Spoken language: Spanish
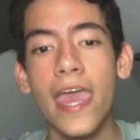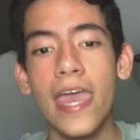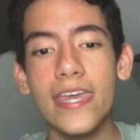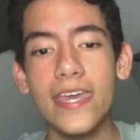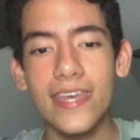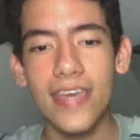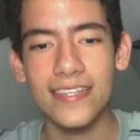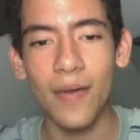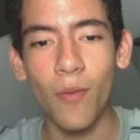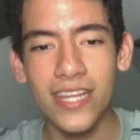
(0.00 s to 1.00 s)
y,
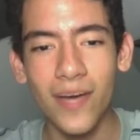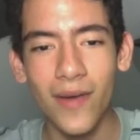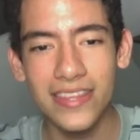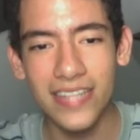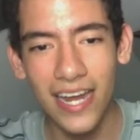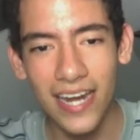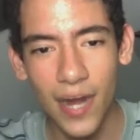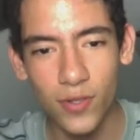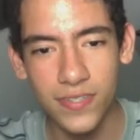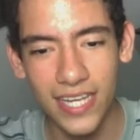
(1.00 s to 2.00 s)
esas bolitas van a entrar a
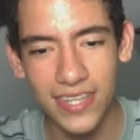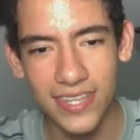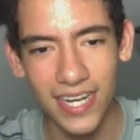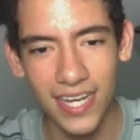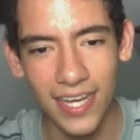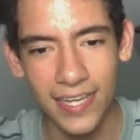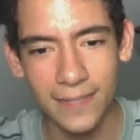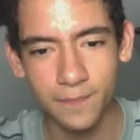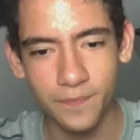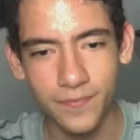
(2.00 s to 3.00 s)
no ser que tire
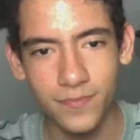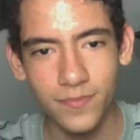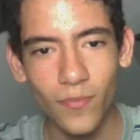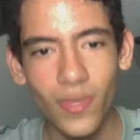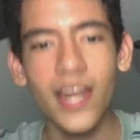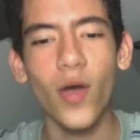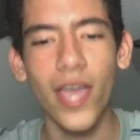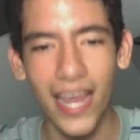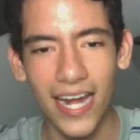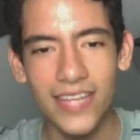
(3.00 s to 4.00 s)
los
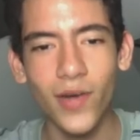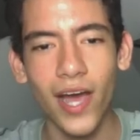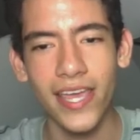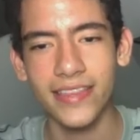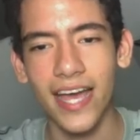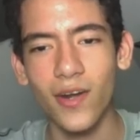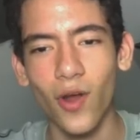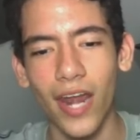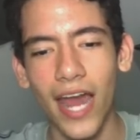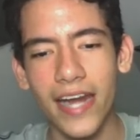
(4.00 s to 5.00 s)
esqueletos, ahí están,
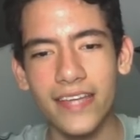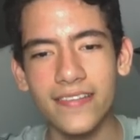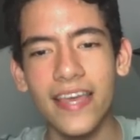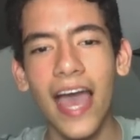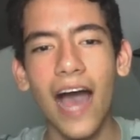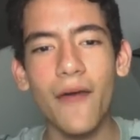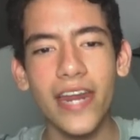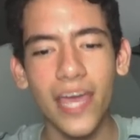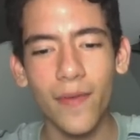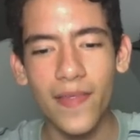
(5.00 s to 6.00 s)
los larris. A
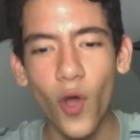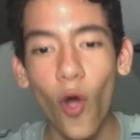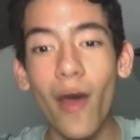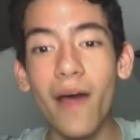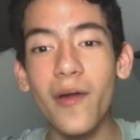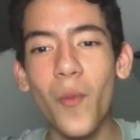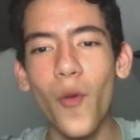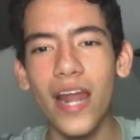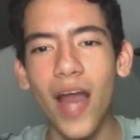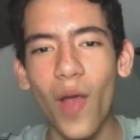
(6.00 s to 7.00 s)
ver, que van dos bárbaros
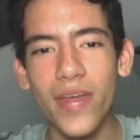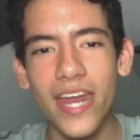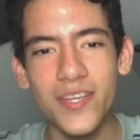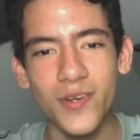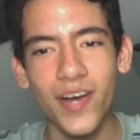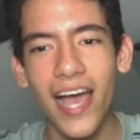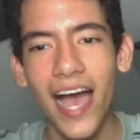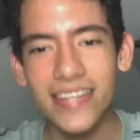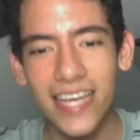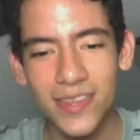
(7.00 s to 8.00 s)
por el lado derecho.
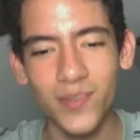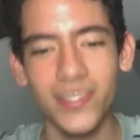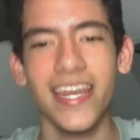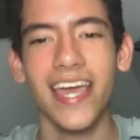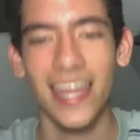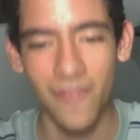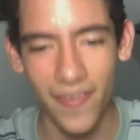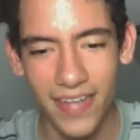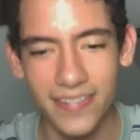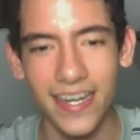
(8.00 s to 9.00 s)
Atento, tiene que
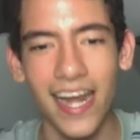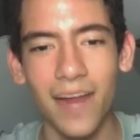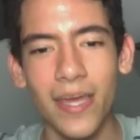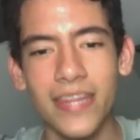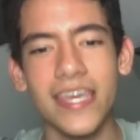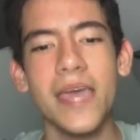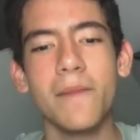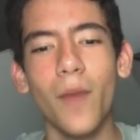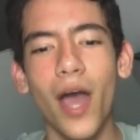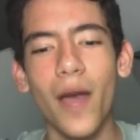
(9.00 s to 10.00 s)
defenderse, claramente.
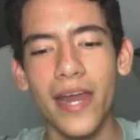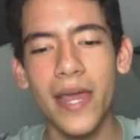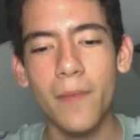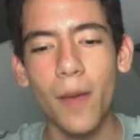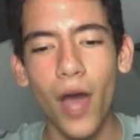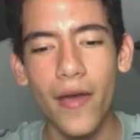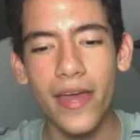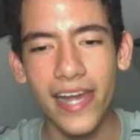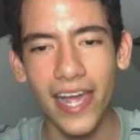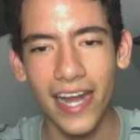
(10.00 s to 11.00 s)
Vamos a ver, vamos a
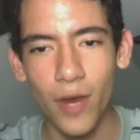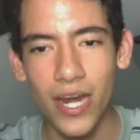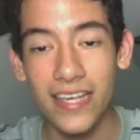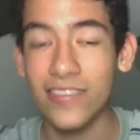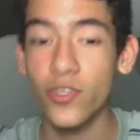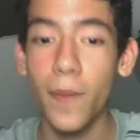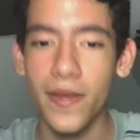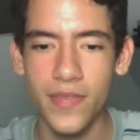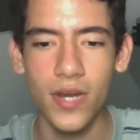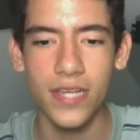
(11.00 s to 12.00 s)
ver, recargamos el... Estoy
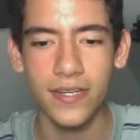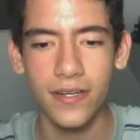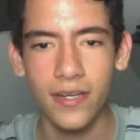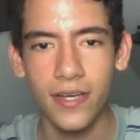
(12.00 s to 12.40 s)
perdiendo elixir,